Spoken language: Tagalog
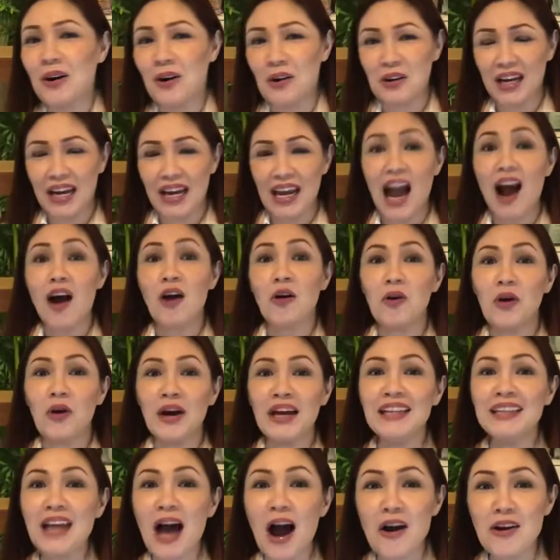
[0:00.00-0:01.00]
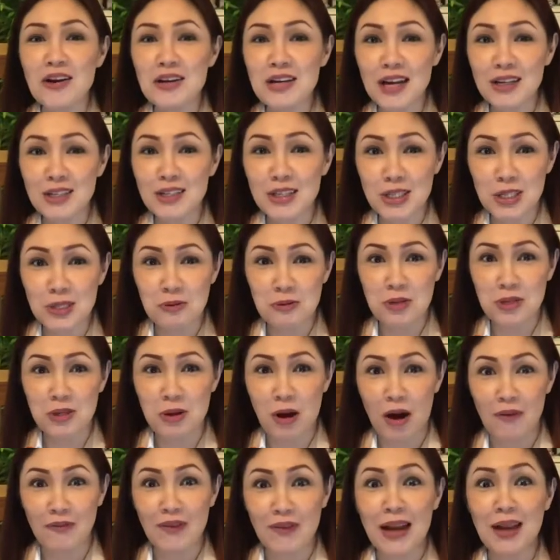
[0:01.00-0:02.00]
Okay, ako hindi ako nag-snooze
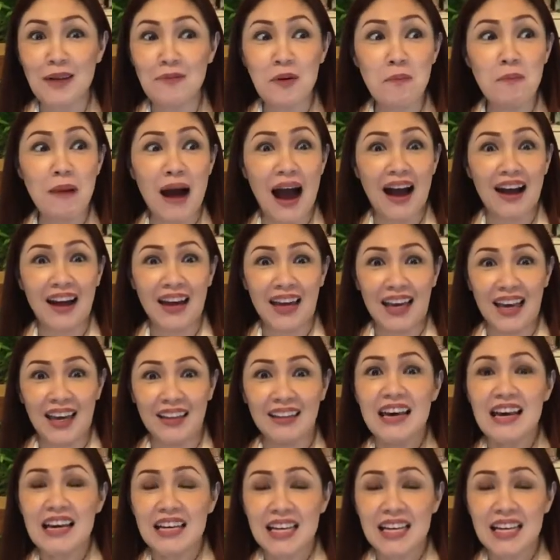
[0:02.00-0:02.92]
off. Alam mo bakit?